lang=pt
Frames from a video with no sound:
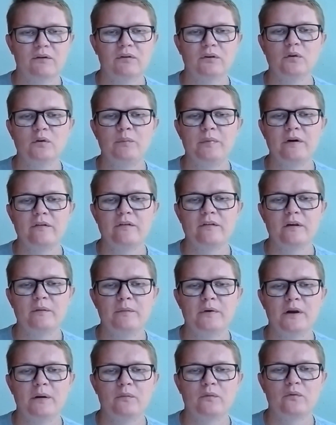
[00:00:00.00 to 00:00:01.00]

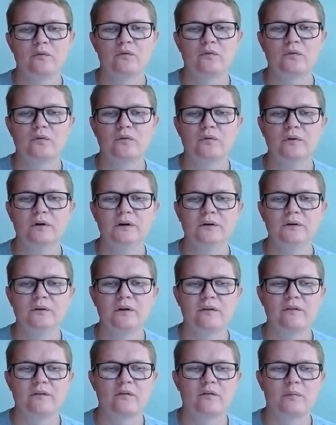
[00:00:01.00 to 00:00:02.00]
Percebemos o quanto
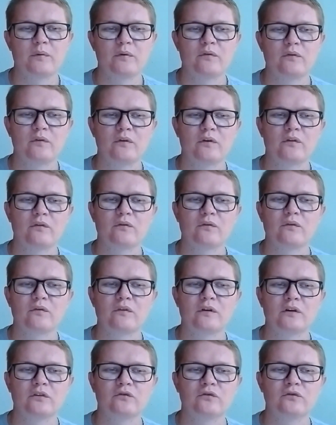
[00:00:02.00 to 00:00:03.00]
essas pessoas nos
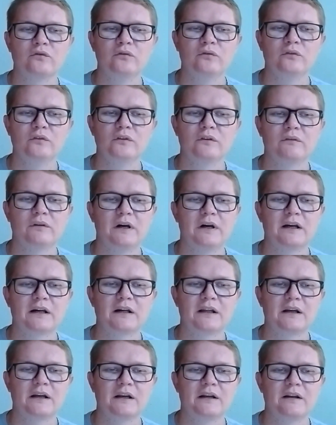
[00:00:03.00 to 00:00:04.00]
ajudam a
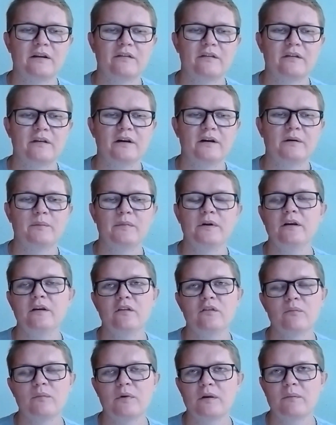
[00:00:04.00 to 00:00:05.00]
agradecer,
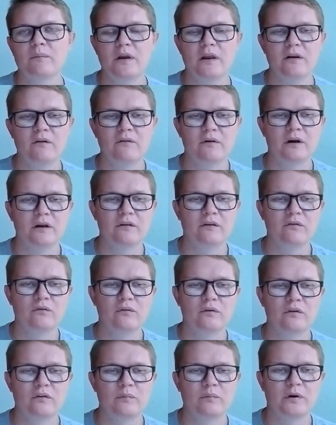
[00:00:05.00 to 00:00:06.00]
mesmo em meio às
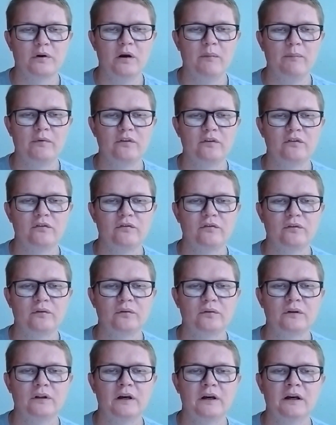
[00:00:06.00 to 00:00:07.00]
suas próprias
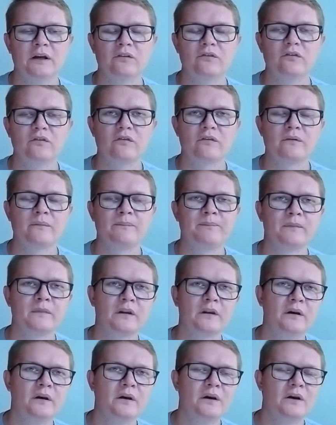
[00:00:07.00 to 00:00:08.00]
dificuldades,
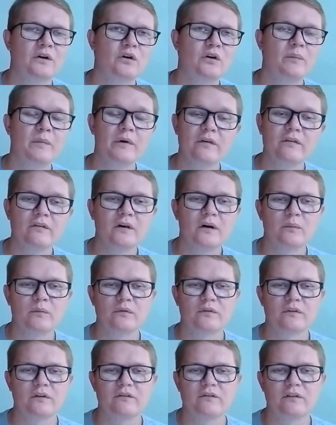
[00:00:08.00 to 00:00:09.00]

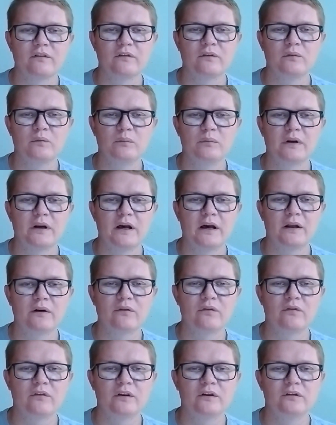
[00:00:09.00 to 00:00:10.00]
começamos a vislumbrar o
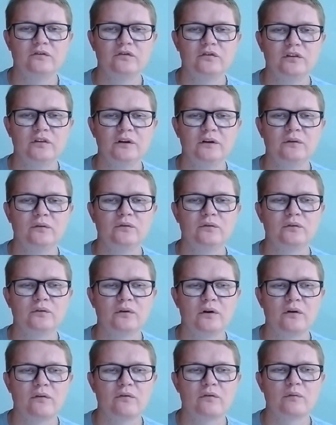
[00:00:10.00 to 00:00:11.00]
sentido do
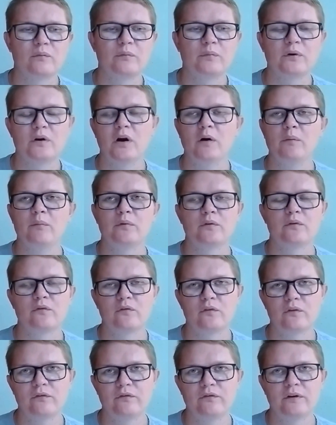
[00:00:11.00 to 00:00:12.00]
nosso próprio
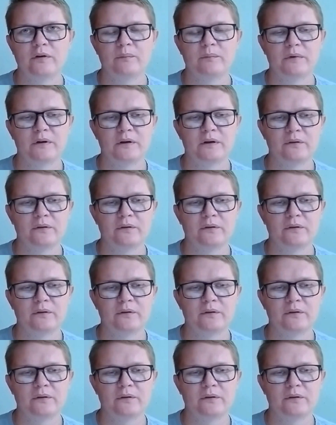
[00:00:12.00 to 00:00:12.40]
sofrimento.